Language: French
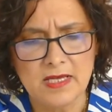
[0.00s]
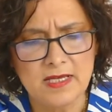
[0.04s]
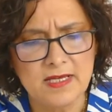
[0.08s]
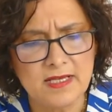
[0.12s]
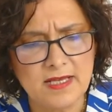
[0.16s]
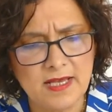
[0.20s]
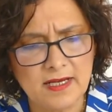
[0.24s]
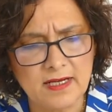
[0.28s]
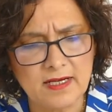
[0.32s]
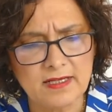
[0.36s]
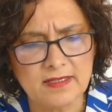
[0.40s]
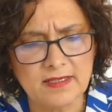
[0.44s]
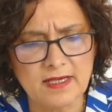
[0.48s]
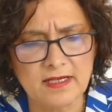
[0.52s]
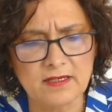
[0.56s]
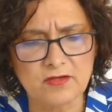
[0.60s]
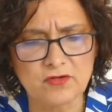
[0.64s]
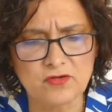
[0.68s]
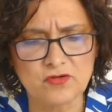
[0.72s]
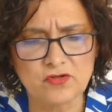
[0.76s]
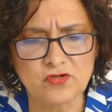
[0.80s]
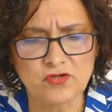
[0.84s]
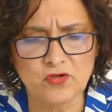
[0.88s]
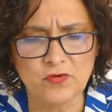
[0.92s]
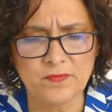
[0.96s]
Il y a
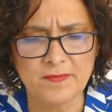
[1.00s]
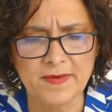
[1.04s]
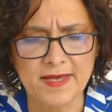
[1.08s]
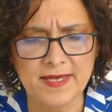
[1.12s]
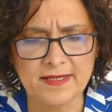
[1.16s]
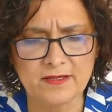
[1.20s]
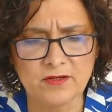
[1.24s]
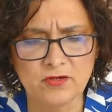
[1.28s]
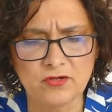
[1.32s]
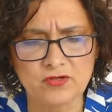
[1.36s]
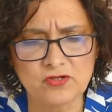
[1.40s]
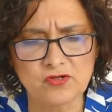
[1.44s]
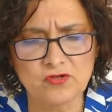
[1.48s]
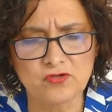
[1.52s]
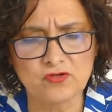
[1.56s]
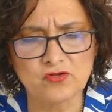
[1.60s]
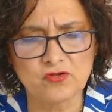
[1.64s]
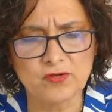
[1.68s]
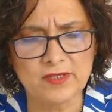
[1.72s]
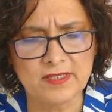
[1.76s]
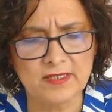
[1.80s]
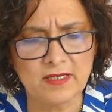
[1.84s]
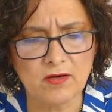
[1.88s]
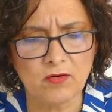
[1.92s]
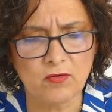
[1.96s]
quelques semaines, lorsque tu
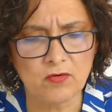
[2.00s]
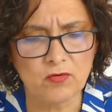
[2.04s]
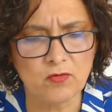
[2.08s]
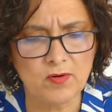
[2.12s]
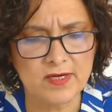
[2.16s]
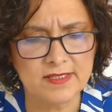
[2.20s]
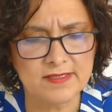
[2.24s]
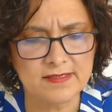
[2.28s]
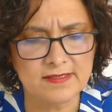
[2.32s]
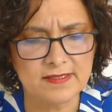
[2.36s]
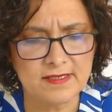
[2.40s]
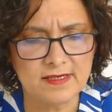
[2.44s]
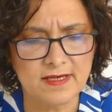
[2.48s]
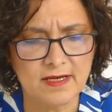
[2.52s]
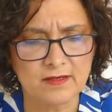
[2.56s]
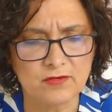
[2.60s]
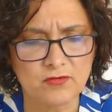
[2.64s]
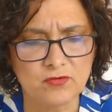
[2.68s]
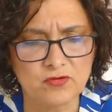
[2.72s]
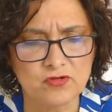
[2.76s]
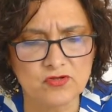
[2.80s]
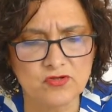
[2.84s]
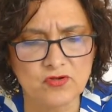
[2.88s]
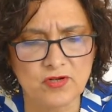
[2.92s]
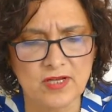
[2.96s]
étais angoissé à
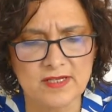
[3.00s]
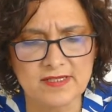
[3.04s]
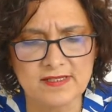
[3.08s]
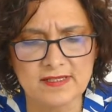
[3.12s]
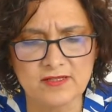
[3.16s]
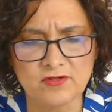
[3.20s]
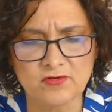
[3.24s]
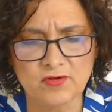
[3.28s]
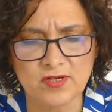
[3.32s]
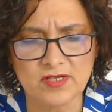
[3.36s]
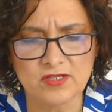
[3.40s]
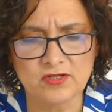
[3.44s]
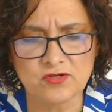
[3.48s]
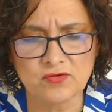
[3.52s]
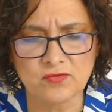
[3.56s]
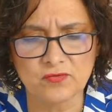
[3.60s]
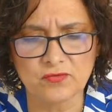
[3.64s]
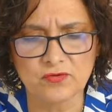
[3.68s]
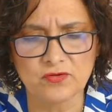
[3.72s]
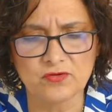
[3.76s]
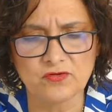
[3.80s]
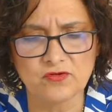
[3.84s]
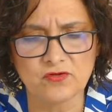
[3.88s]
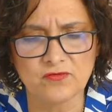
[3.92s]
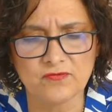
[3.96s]
cause de la situation
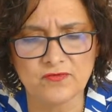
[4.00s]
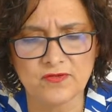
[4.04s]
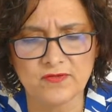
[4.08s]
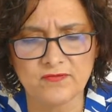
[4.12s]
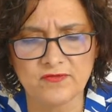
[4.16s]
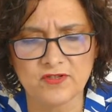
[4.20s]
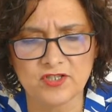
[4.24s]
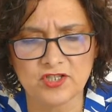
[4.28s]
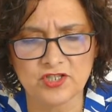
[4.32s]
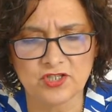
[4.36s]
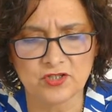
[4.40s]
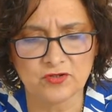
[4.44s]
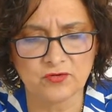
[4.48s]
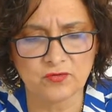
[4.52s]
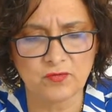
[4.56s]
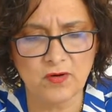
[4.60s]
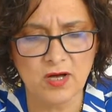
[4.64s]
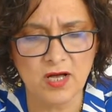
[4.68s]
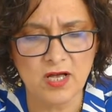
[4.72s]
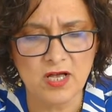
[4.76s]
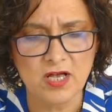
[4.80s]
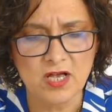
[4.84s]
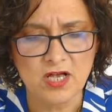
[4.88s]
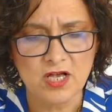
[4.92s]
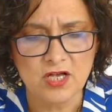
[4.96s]
que tu vivais chez
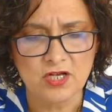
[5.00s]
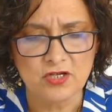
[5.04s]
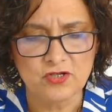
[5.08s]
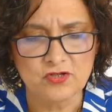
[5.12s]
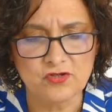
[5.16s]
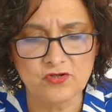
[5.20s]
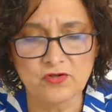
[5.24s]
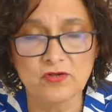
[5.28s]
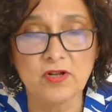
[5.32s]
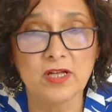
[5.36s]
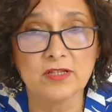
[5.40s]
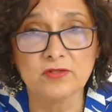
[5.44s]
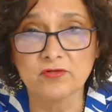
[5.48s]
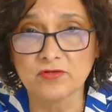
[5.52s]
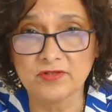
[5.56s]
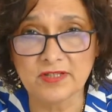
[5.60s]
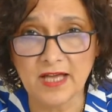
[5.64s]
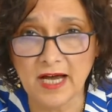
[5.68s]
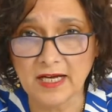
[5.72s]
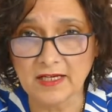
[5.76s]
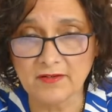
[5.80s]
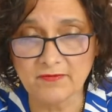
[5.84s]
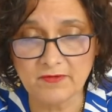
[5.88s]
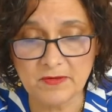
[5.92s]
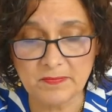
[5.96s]
toi, cela ne
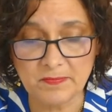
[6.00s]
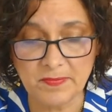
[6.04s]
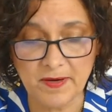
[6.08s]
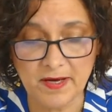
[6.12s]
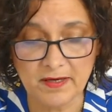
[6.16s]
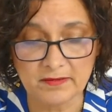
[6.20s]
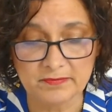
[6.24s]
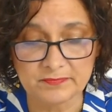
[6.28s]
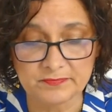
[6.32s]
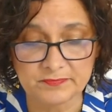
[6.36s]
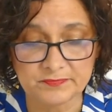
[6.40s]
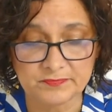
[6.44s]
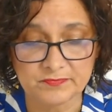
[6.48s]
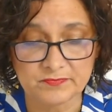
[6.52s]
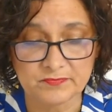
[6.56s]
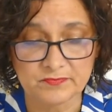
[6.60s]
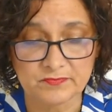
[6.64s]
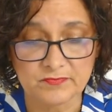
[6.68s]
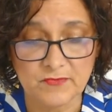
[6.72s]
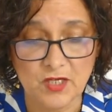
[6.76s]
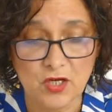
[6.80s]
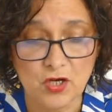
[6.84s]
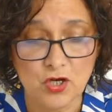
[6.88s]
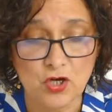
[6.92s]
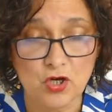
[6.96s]
t'arrivait pas.
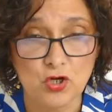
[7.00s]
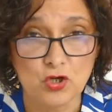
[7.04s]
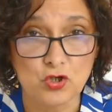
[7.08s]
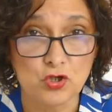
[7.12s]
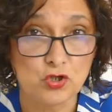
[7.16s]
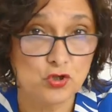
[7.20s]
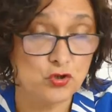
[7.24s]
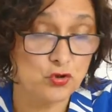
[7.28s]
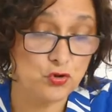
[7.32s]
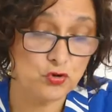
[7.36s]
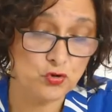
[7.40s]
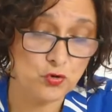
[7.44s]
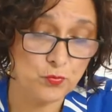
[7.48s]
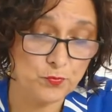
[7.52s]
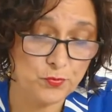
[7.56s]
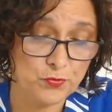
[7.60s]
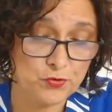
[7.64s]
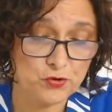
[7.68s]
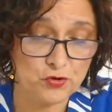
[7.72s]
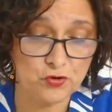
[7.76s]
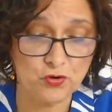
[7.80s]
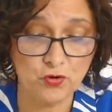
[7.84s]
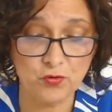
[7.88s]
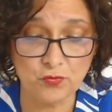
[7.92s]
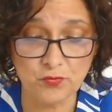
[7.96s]
Je
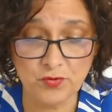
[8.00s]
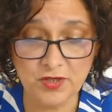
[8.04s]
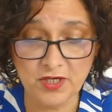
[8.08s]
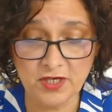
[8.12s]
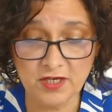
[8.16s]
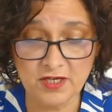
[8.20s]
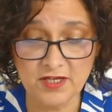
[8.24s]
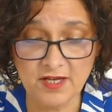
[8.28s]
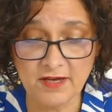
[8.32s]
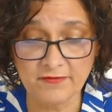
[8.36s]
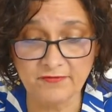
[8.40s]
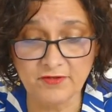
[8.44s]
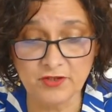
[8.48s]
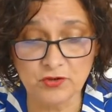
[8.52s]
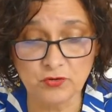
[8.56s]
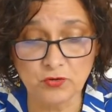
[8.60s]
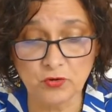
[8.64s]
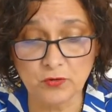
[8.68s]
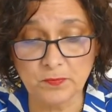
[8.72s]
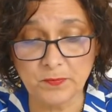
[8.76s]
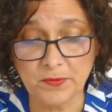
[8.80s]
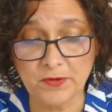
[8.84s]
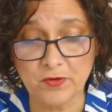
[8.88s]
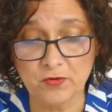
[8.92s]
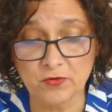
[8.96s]
suppose que oui, il y avait
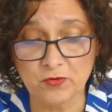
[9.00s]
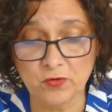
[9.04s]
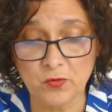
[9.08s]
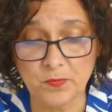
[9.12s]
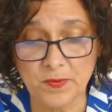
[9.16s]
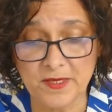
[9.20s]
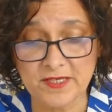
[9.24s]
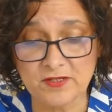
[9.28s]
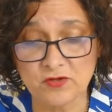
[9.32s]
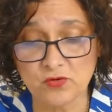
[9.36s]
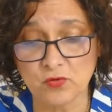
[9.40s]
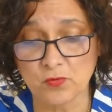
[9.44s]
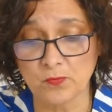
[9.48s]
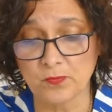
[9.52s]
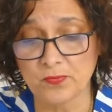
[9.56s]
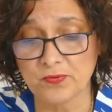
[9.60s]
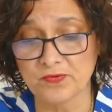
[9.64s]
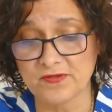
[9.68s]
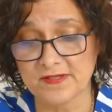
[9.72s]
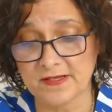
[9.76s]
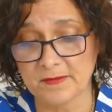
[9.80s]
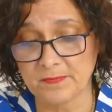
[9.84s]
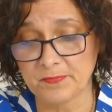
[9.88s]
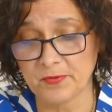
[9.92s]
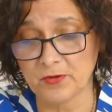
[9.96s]
d'autres préoccupations
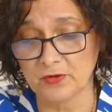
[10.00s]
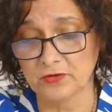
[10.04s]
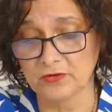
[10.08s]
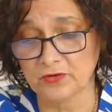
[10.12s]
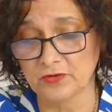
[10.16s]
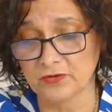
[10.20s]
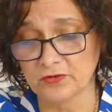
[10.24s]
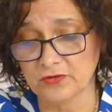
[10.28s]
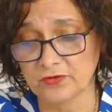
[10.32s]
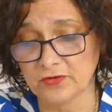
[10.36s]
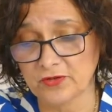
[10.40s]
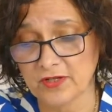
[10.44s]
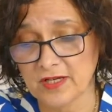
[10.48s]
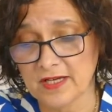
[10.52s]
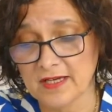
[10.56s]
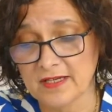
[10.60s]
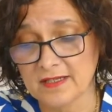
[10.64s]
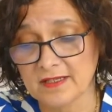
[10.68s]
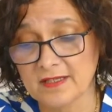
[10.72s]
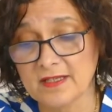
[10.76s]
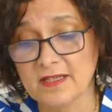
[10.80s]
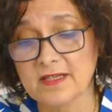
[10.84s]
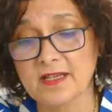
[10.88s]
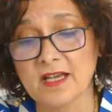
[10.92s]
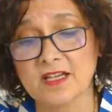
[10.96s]
plus importantes
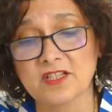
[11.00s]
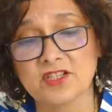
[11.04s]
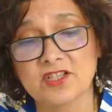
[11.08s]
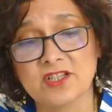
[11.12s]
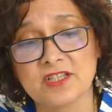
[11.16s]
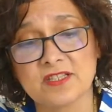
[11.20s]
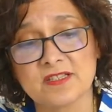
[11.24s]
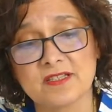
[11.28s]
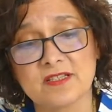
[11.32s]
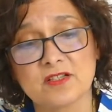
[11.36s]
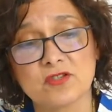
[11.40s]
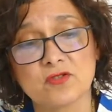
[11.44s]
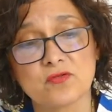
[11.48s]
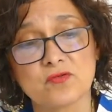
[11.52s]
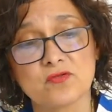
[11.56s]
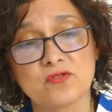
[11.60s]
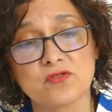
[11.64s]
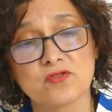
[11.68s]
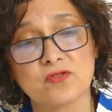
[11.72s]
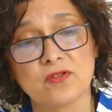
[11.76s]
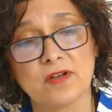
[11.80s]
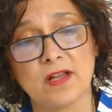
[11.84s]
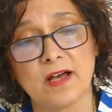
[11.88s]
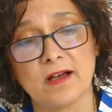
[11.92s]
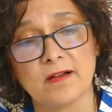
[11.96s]
qui cachaient ces
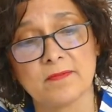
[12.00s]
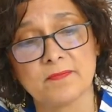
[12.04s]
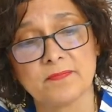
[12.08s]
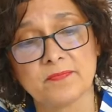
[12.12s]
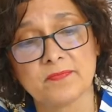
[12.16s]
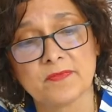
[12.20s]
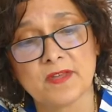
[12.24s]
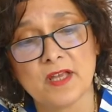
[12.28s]
choses-là.